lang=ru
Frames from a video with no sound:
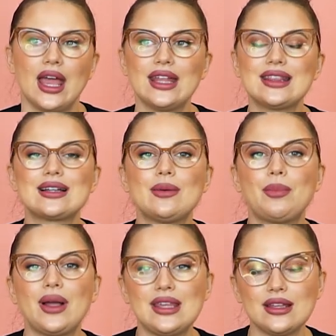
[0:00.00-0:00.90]
Это
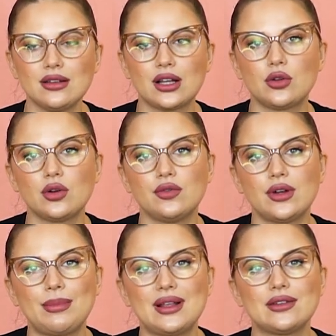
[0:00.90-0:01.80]
компонент, который
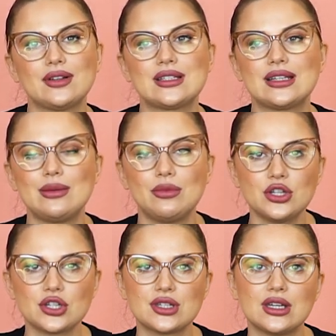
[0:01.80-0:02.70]
вырабатывается
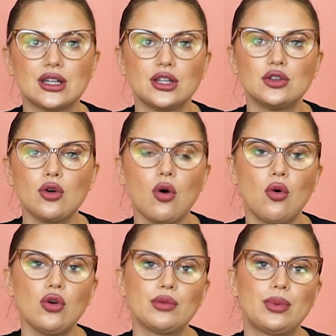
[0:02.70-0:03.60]
химически,
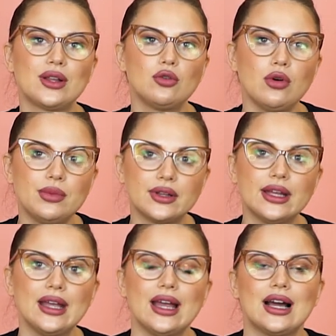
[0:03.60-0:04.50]
но он
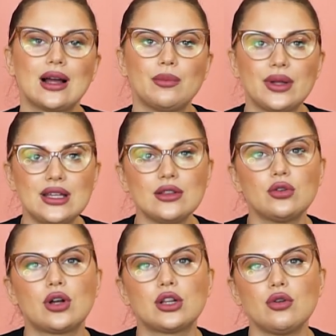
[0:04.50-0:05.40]
подобен
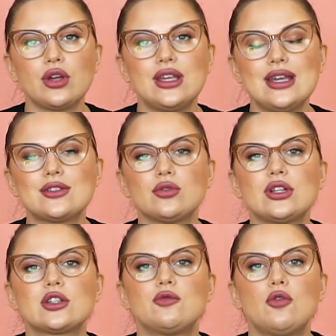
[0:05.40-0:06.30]
компоненту, который есть у
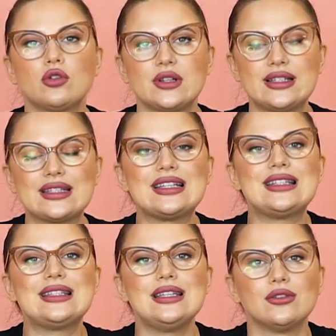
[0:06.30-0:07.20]
нас в волосе,
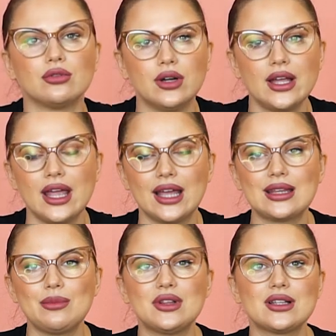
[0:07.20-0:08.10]
цистину.
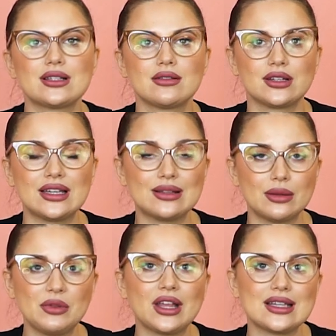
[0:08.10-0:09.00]
Это
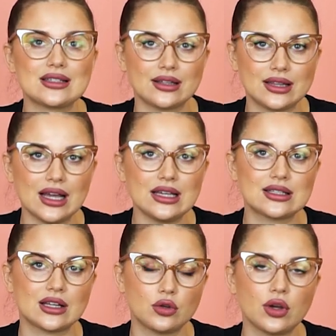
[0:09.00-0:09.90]
аминокислота,
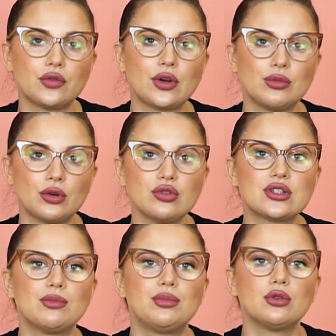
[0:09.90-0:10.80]
из которой
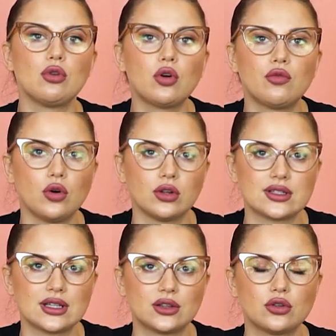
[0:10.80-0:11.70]
формируется белок
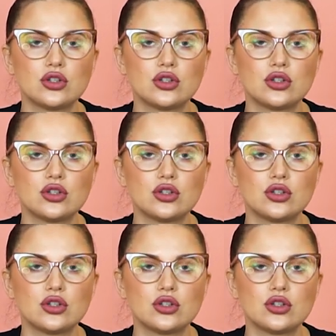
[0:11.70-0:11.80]
волоса.